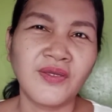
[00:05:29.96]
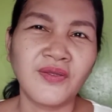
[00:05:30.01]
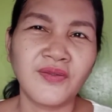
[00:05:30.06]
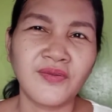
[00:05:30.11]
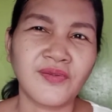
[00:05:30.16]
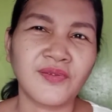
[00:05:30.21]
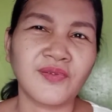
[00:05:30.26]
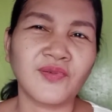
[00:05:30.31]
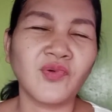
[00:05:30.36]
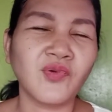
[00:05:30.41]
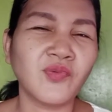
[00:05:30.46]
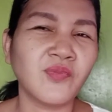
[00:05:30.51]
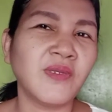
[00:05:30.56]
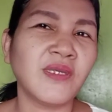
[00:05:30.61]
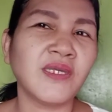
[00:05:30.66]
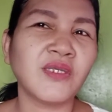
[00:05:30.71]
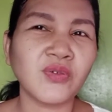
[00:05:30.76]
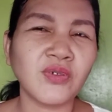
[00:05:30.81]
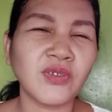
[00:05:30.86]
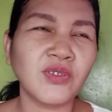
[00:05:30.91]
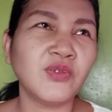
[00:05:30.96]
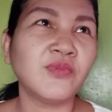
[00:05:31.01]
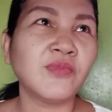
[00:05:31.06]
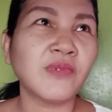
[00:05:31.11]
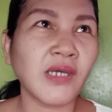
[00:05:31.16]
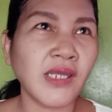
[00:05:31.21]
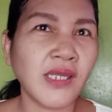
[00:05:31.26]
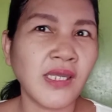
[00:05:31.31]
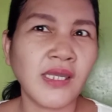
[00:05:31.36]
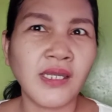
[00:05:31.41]
So kung meron kayong
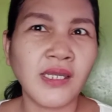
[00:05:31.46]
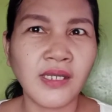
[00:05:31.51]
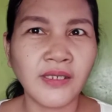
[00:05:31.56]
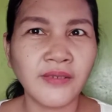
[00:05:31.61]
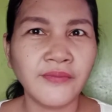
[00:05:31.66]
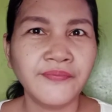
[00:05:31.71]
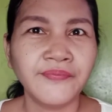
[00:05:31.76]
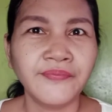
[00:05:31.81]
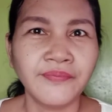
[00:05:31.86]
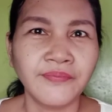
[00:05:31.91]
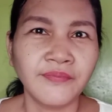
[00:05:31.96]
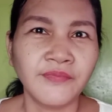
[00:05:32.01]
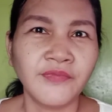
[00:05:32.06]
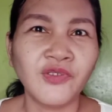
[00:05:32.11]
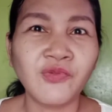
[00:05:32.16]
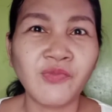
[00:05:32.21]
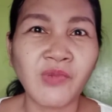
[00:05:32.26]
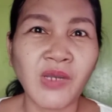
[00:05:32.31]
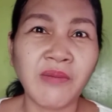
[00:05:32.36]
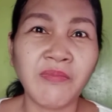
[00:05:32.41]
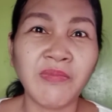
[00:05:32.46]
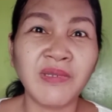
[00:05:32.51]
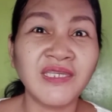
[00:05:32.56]
mga yung mga